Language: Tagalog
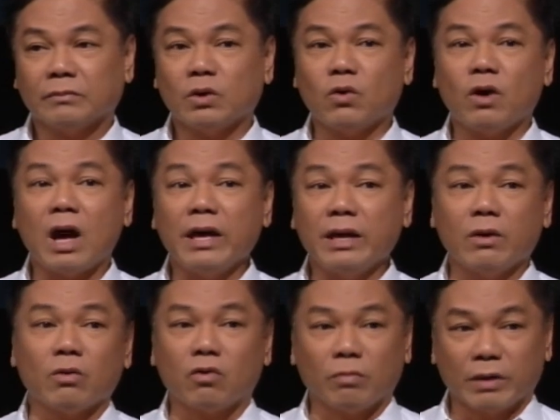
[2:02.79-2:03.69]
o ayaw
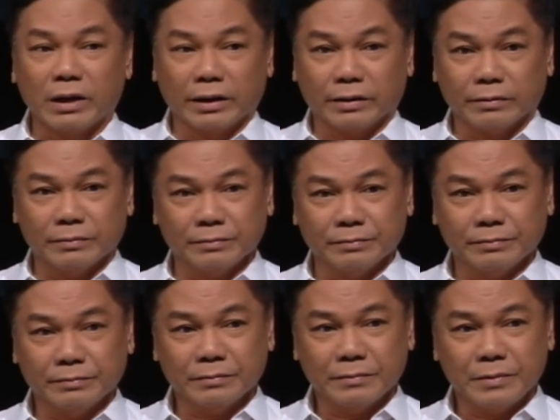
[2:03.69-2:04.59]
gumaling.
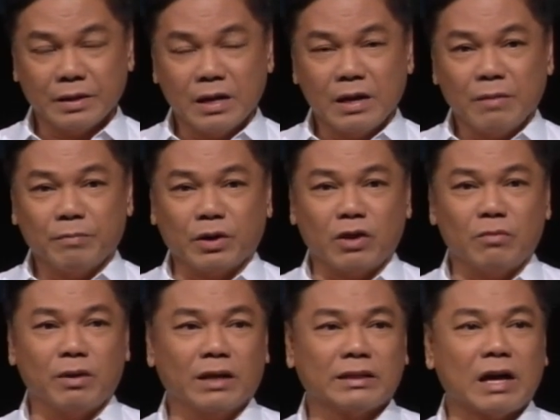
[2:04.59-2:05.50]
Pero
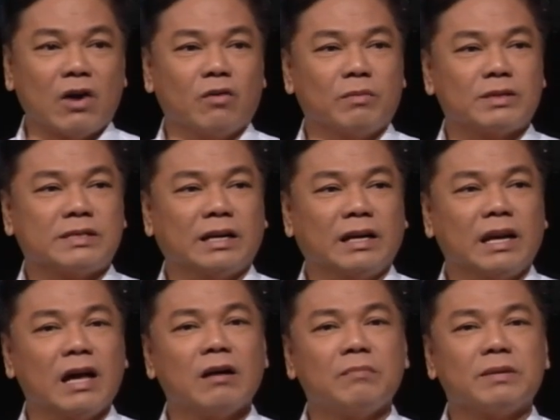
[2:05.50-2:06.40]
yung mga taong
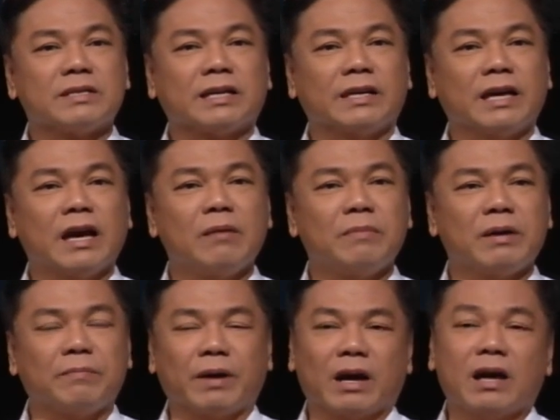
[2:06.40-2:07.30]
masigla, masaya, may
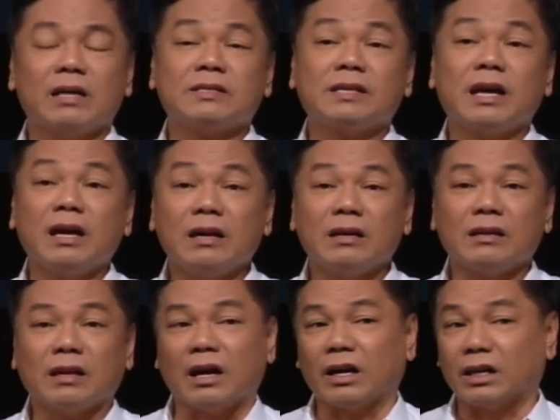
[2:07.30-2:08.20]
pag-asa,
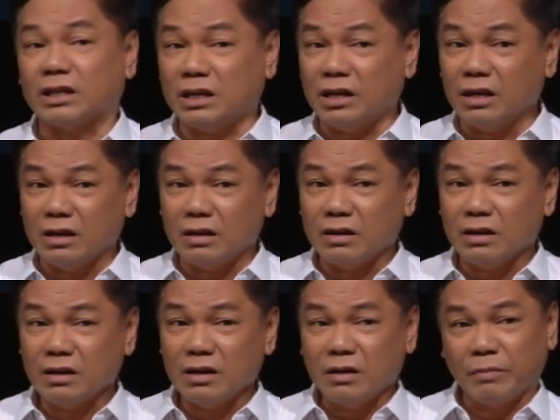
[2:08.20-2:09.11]
nakangiti,
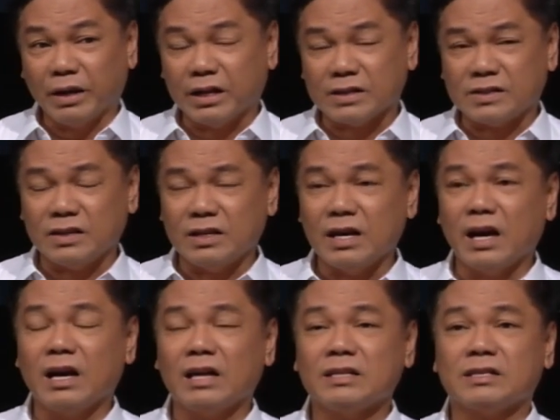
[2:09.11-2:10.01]
may
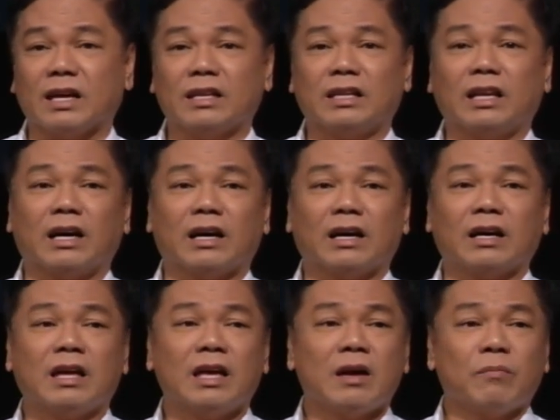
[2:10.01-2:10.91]
kasiyahan sa kanilang
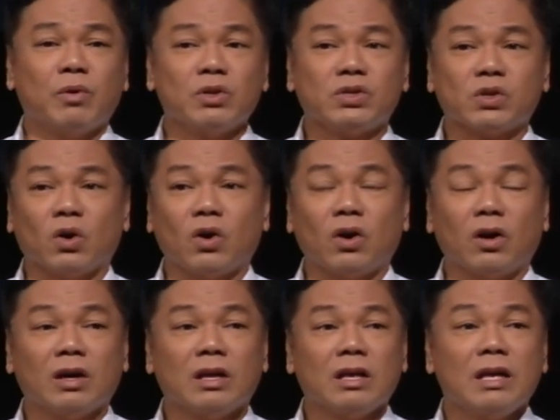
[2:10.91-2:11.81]
puso,
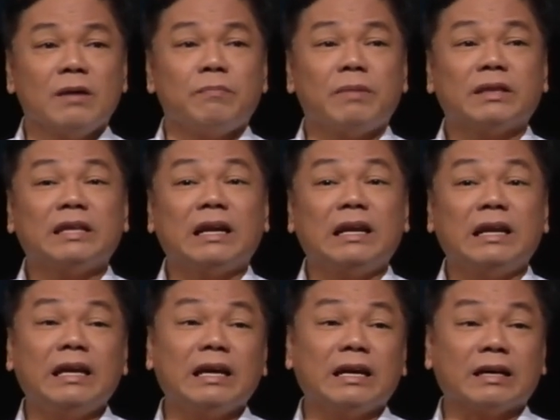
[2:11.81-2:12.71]

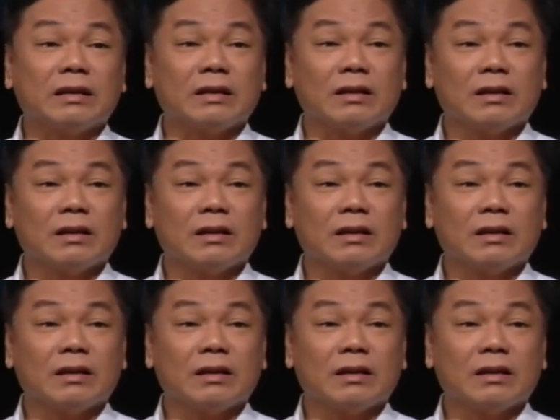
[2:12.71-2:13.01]
madaling